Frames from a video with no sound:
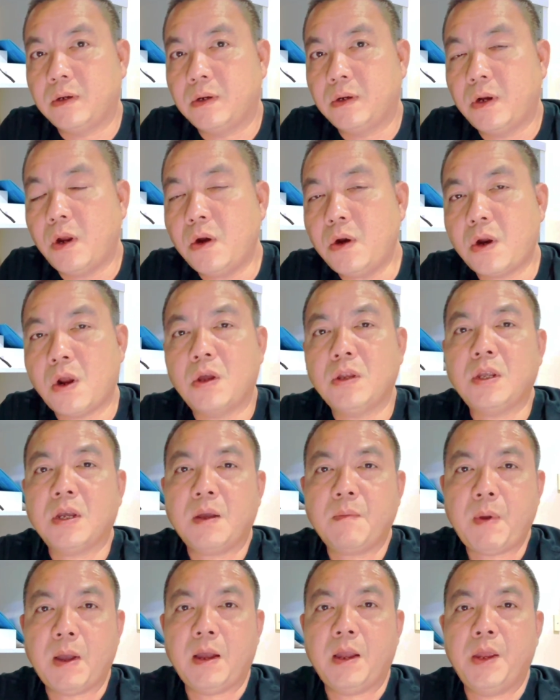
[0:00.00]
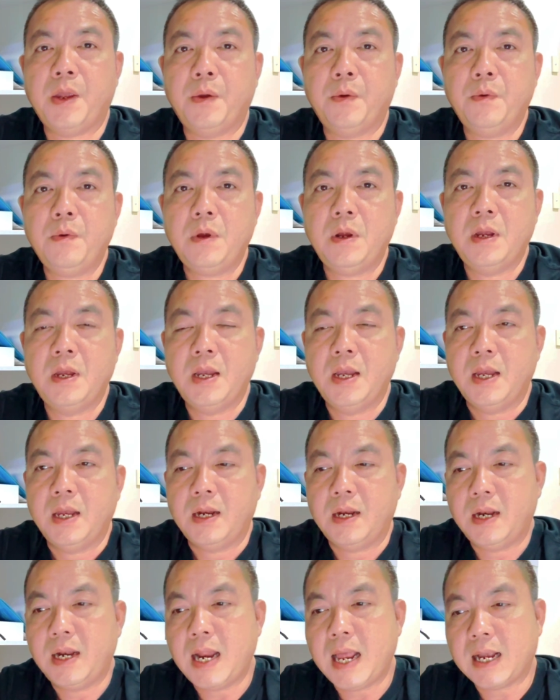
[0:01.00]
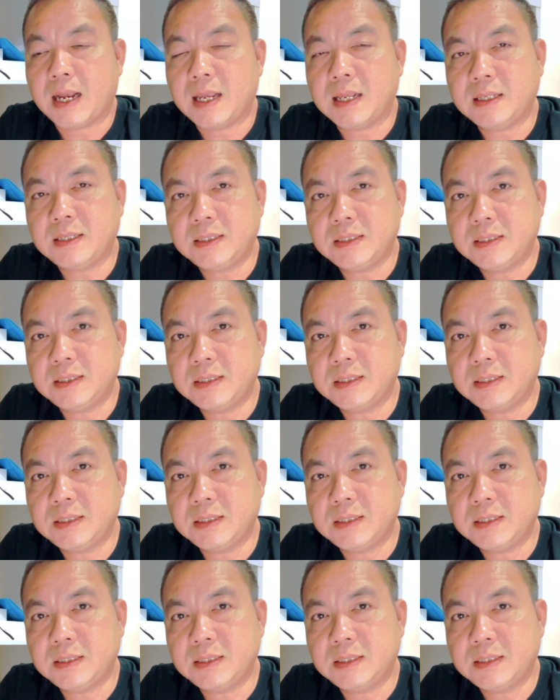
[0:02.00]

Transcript: nói rõ cho các bạn hiểu là cái